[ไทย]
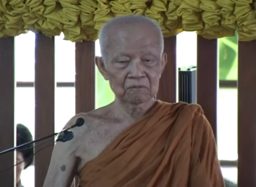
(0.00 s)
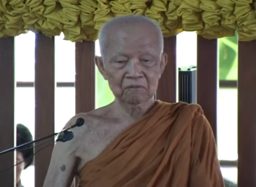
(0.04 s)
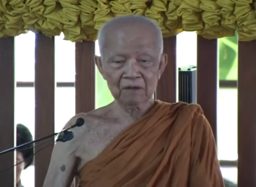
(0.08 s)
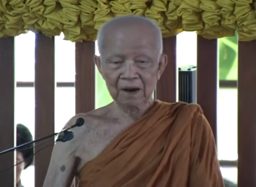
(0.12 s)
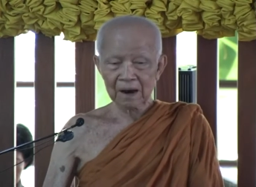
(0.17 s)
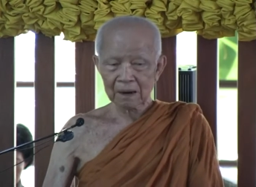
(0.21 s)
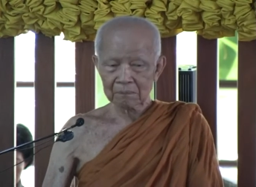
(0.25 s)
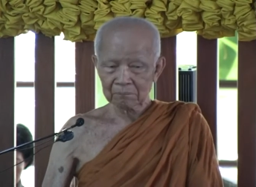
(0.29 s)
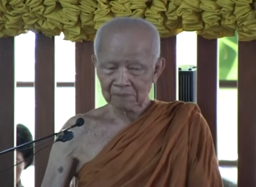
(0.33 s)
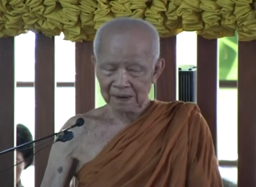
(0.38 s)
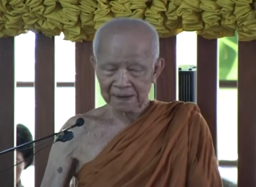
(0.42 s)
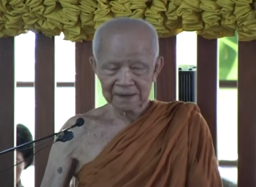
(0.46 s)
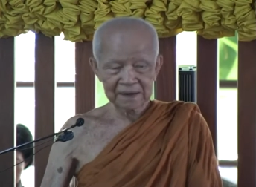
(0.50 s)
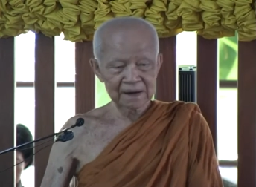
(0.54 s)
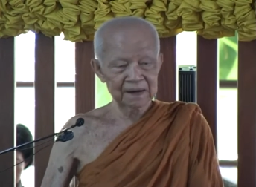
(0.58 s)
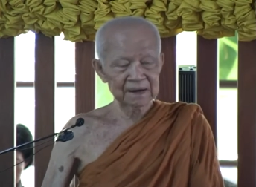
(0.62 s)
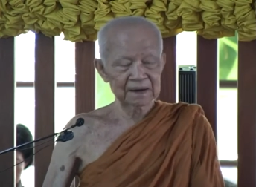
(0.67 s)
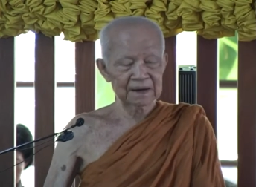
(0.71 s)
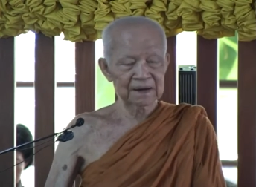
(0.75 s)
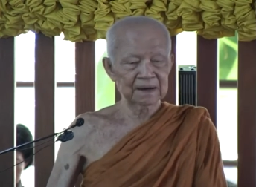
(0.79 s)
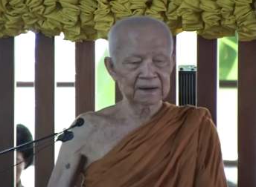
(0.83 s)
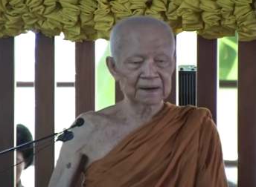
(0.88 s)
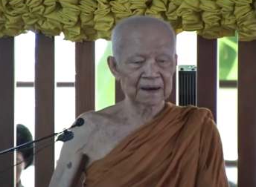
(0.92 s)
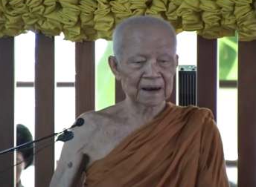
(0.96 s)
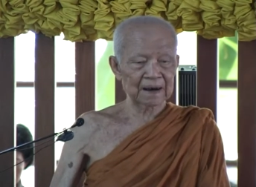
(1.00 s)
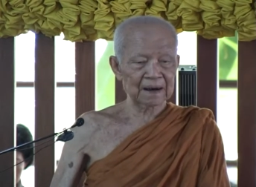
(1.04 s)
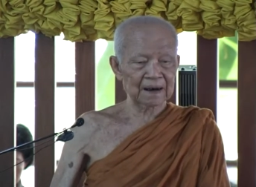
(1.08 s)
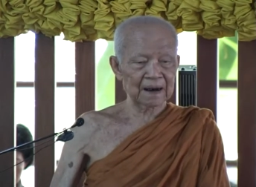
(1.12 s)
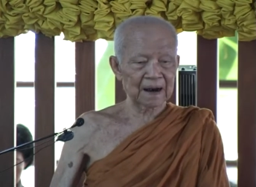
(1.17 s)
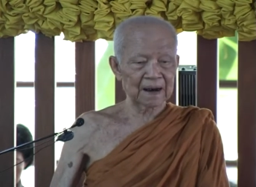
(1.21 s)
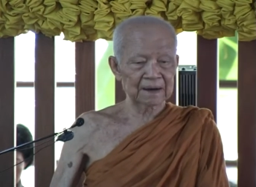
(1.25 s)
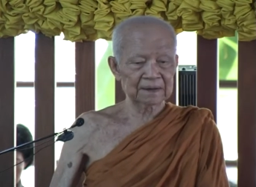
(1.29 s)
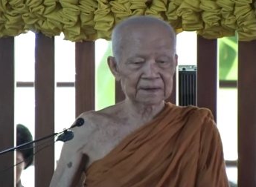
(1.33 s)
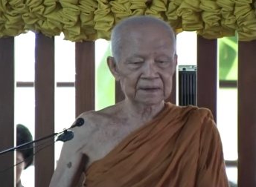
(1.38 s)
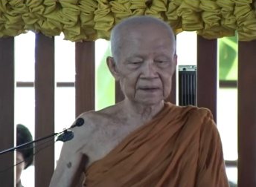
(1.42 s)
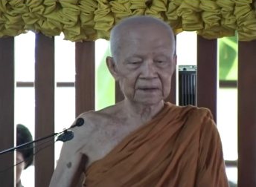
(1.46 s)
ว่าไม่ยินดีใน
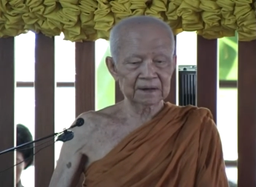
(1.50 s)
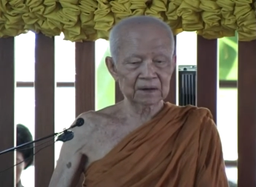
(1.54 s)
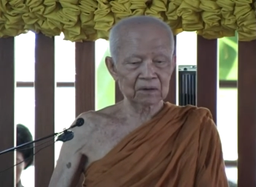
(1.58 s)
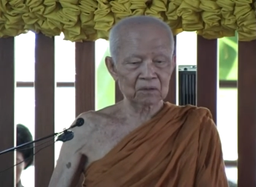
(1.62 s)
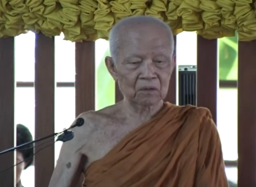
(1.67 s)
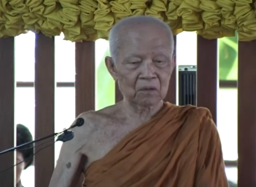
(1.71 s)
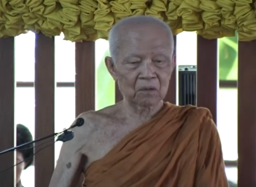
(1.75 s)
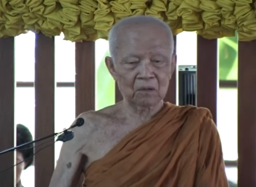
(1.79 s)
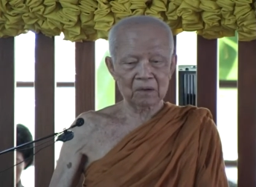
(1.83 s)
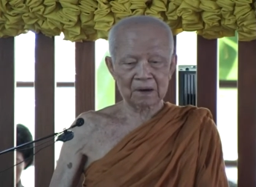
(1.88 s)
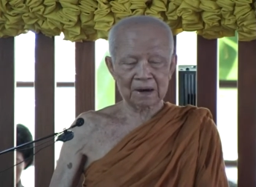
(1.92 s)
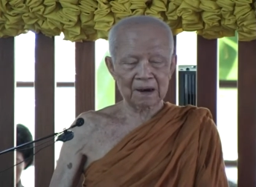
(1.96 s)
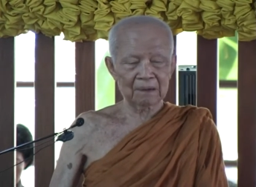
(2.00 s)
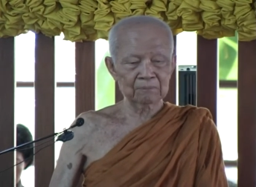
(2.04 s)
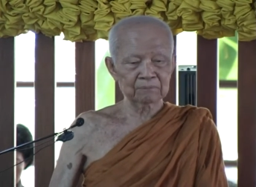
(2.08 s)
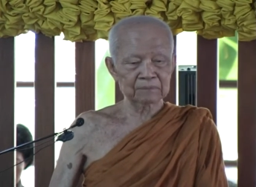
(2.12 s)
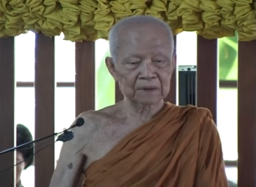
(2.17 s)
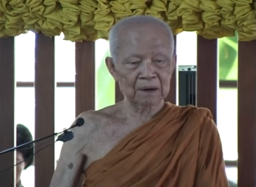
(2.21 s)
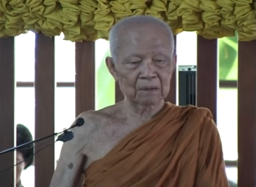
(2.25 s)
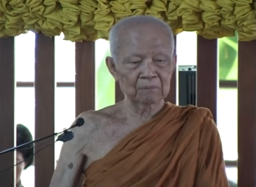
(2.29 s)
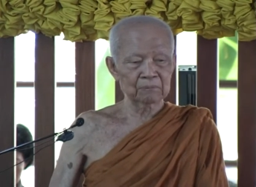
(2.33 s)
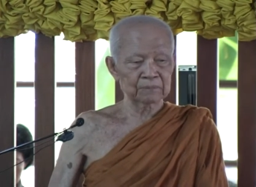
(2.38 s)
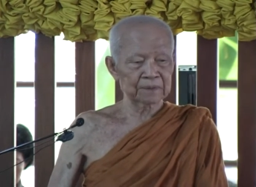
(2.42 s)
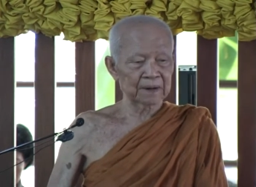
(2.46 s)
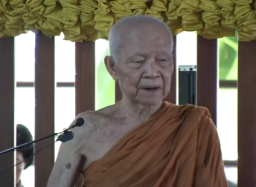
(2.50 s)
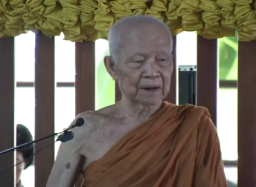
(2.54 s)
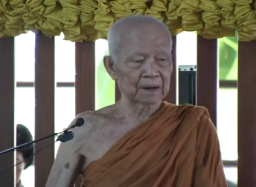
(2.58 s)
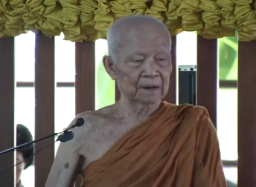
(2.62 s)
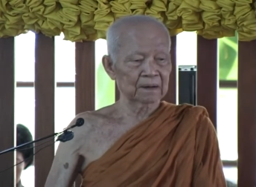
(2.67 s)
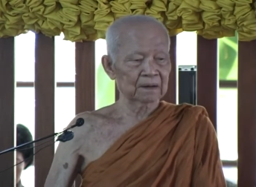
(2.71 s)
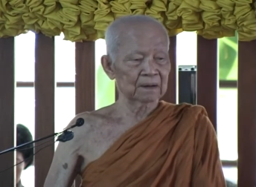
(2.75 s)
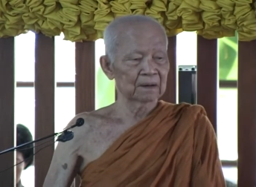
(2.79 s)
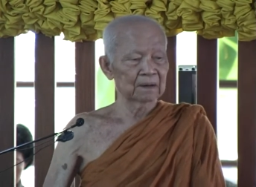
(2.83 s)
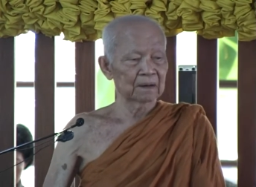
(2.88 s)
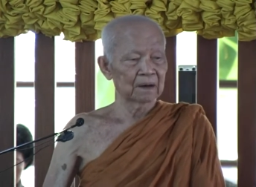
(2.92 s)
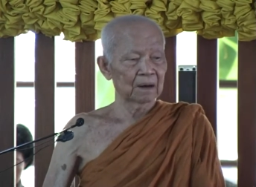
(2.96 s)
การที่จะก่อกรรมทำเข็น
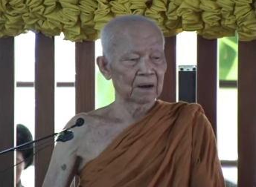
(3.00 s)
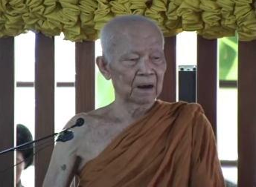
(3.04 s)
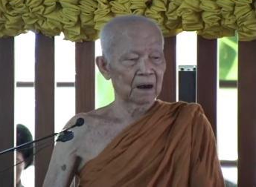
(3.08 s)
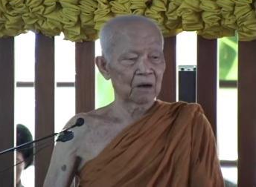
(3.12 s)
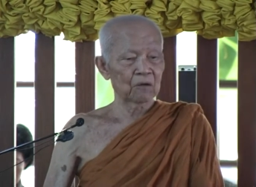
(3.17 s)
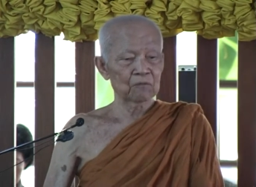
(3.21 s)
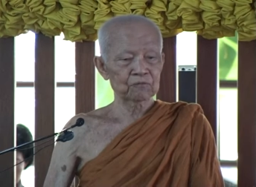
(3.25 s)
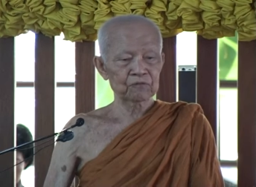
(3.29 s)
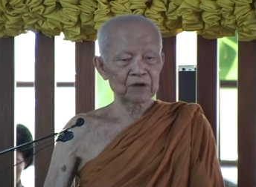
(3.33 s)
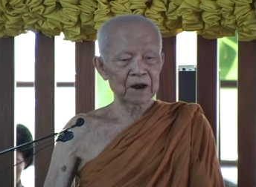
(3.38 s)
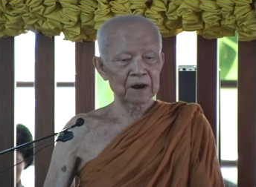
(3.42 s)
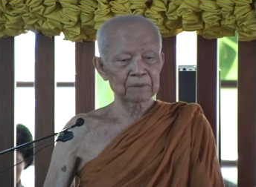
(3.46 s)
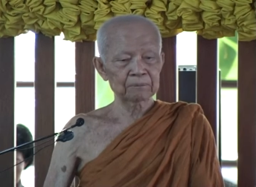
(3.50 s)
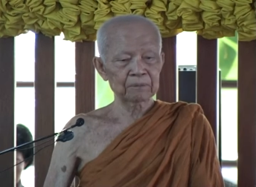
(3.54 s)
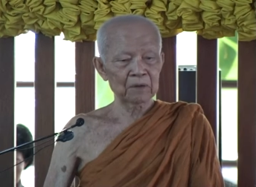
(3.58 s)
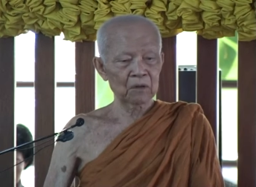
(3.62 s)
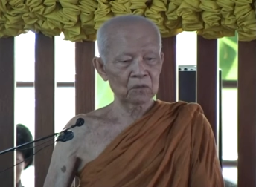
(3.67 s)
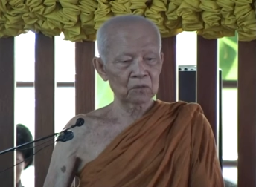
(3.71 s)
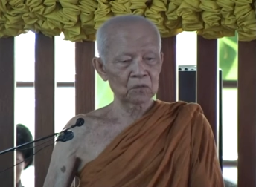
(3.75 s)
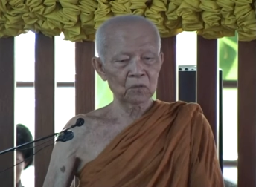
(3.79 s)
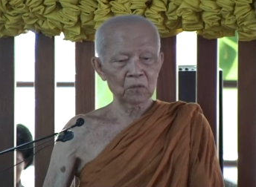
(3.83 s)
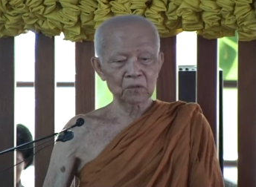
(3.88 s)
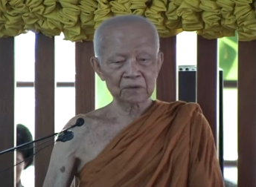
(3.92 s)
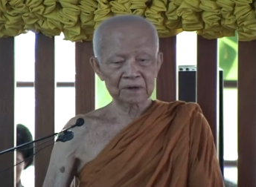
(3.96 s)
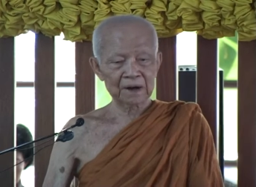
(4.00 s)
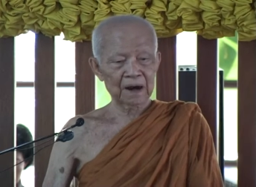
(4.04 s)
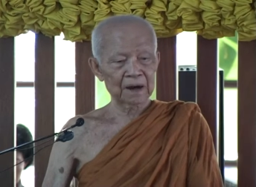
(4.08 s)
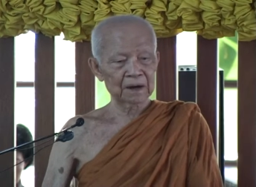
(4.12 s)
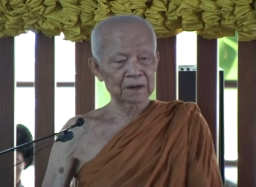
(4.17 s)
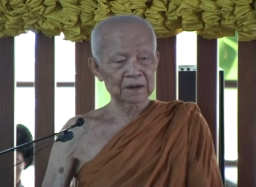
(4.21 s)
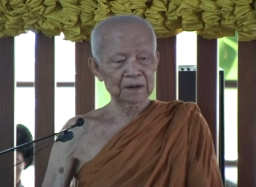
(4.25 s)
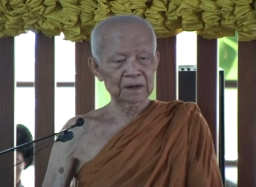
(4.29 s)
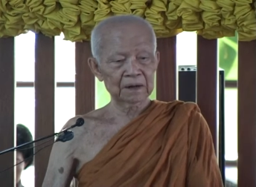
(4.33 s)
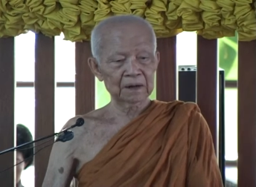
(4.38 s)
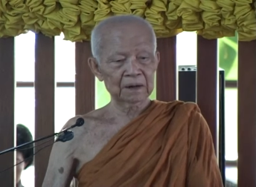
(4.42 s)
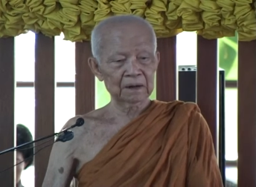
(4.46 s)
เอาไฟเผาโลกอย่าง
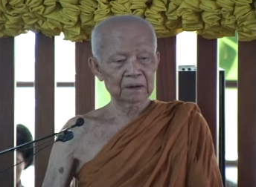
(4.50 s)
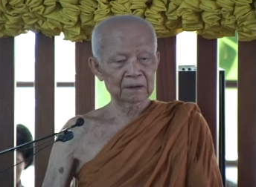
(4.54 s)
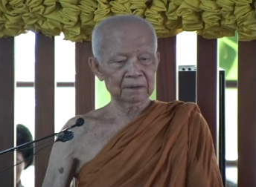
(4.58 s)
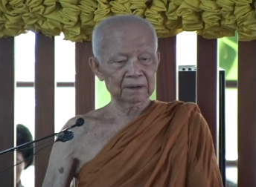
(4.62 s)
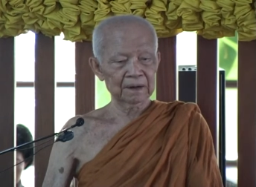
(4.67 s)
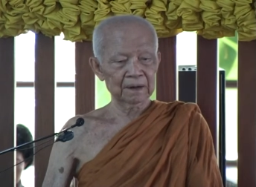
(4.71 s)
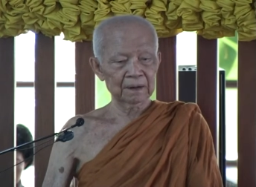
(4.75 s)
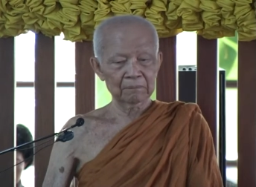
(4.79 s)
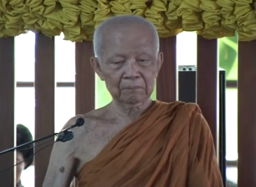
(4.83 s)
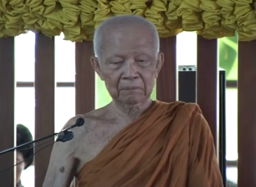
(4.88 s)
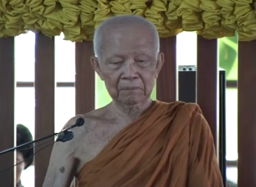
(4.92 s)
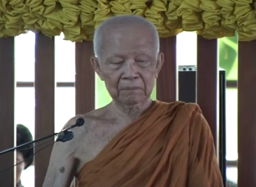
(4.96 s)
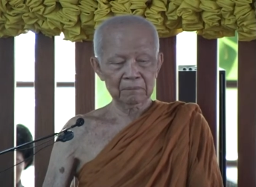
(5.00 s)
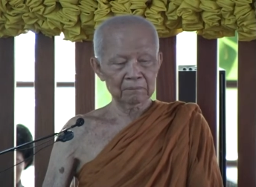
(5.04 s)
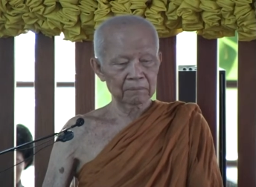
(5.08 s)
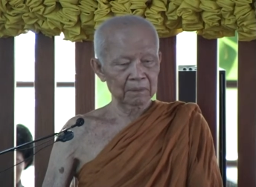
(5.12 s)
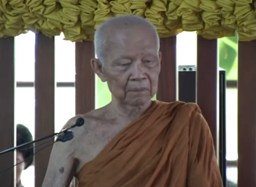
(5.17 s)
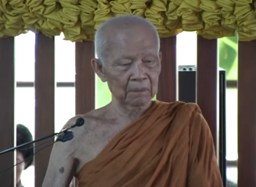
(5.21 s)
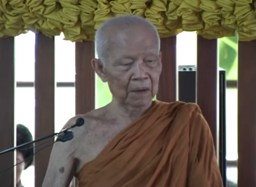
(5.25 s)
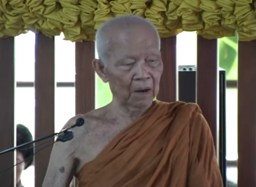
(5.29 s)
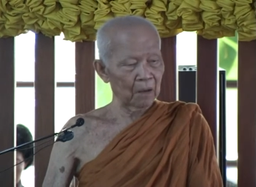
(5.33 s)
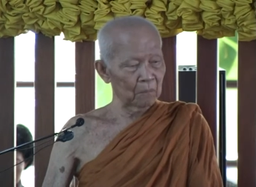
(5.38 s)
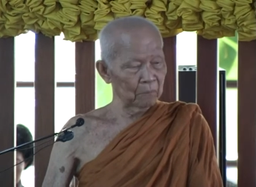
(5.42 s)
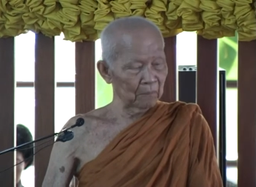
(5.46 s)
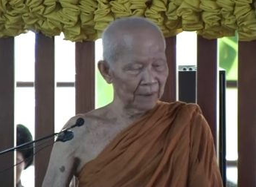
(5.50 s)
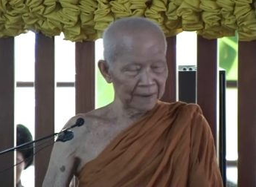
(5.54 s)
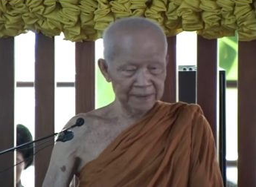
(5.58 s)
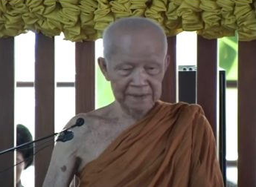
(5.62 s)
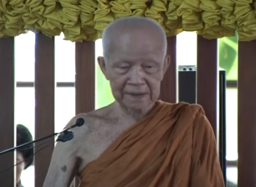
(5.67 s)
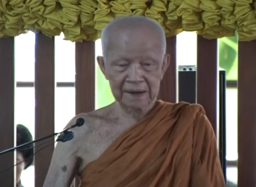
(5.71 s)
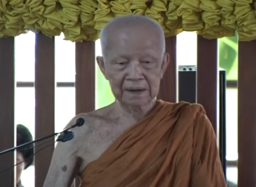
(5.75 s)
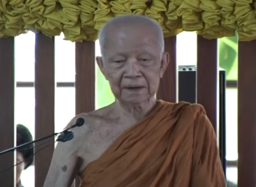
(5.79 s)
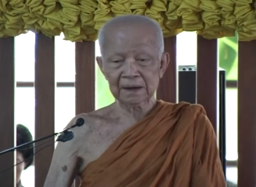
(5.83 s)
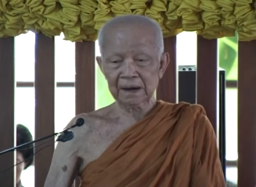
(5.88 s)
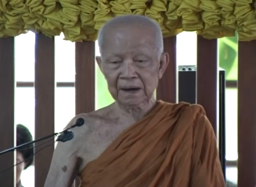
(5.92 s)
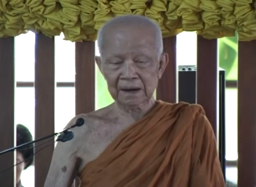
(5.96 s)
นี้นี่เขาไม่
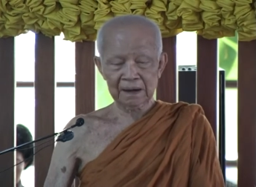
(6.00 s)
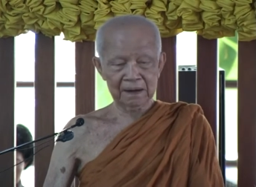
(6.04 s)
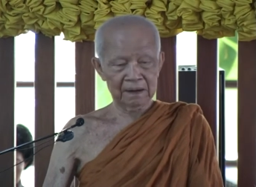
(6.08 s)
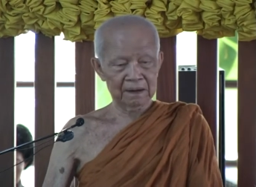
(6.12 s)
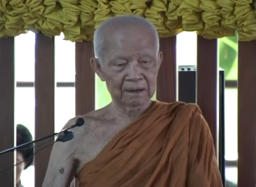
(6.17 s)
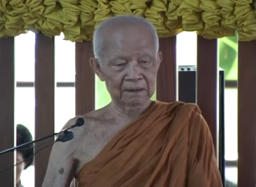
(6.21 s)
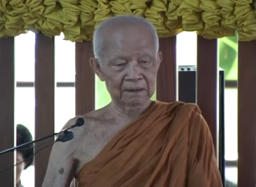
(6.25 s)
ยินดี